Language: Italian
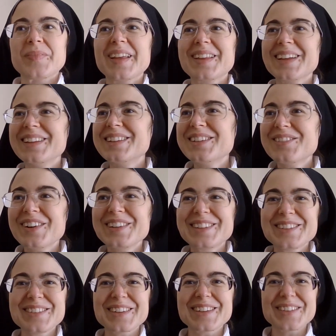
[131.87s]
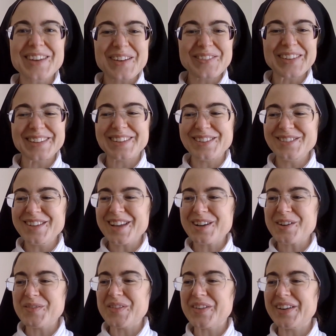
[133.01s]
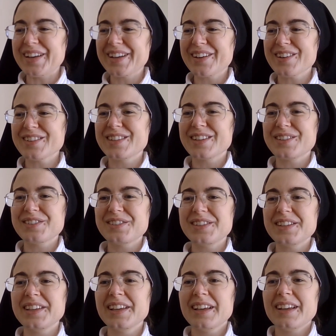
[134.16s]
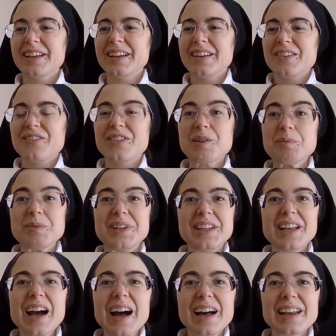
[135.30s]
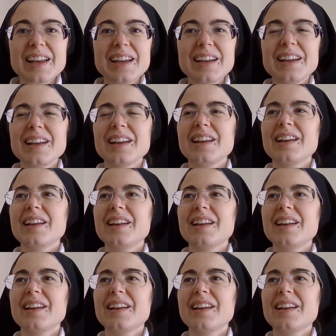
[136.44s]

E tante volte veramente lui è come quelle cose così familiari